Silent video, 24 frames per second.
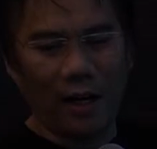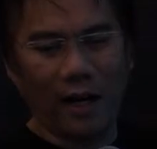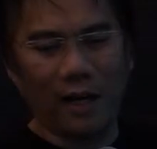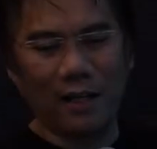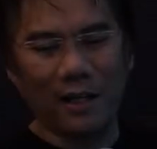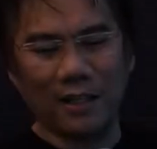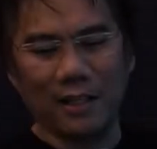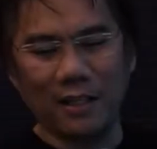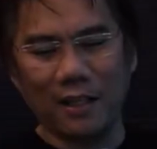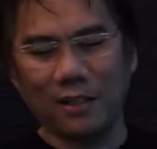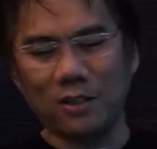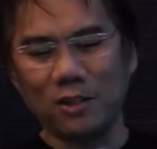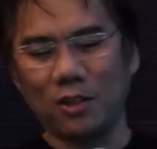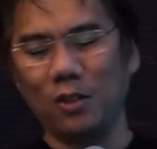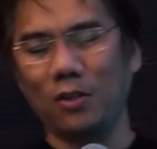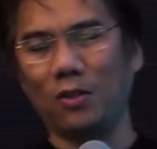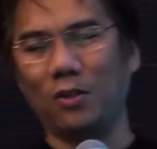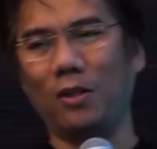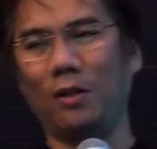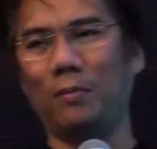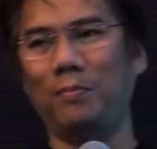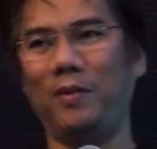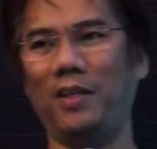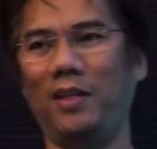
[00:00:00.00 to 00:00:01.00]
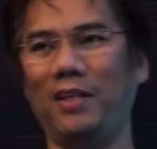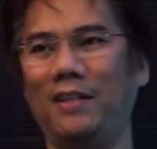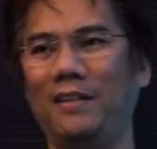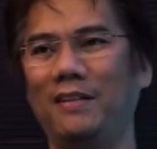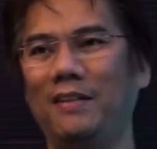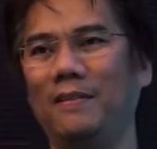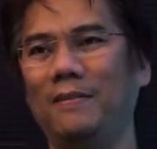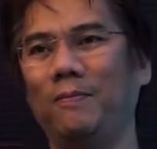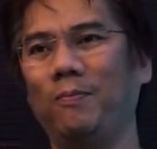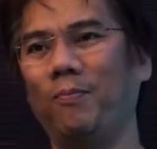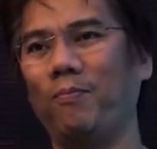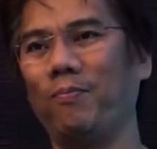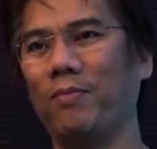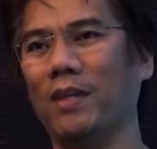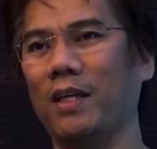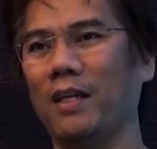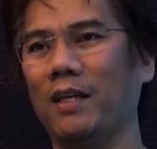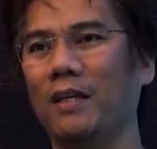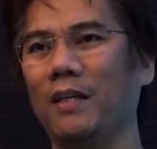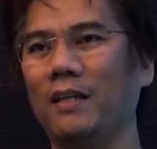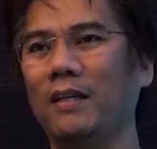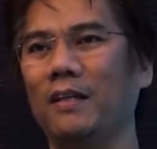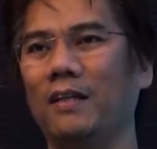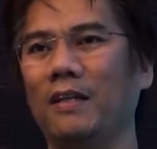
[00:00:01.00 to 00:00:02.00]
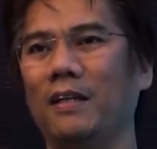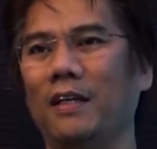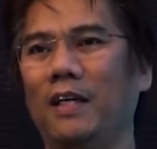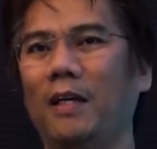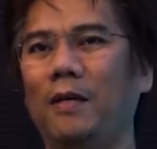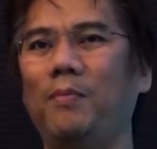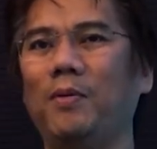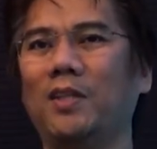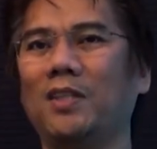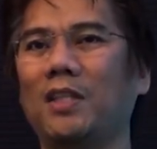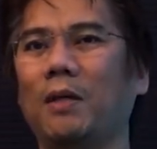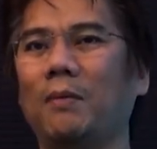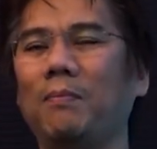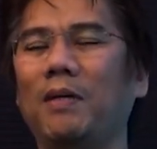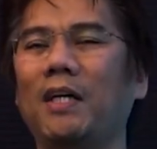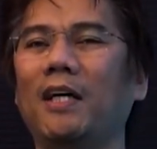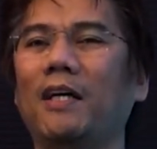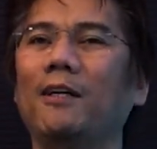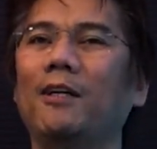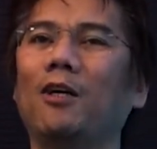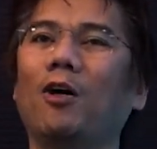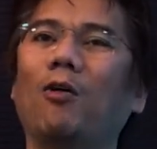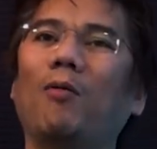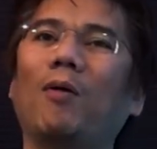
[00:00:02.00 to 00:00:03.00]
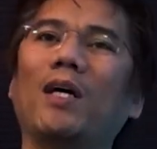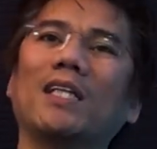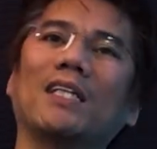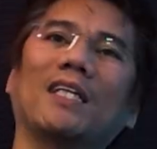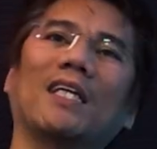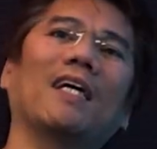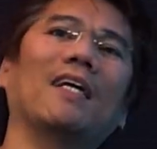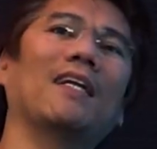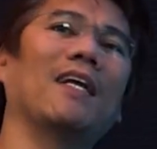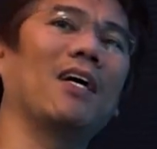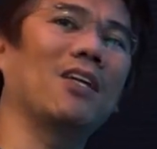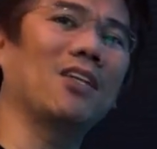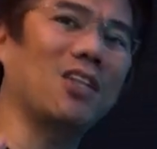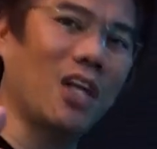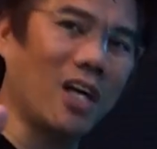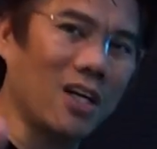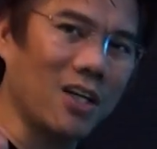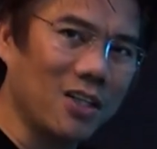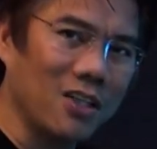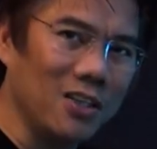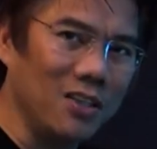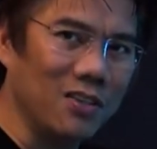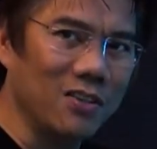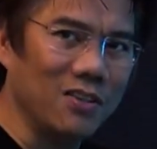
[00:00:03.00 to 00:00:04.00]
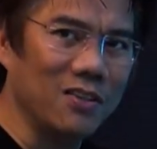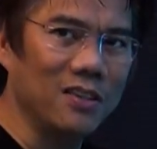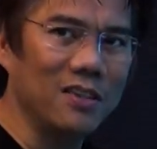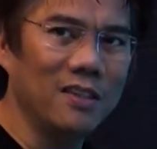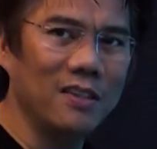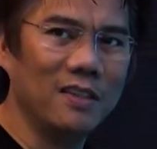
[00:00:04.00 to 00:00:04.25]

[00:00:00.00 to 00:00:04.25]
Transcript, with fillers: I got you covered. Ibig sabihin, no one can attack you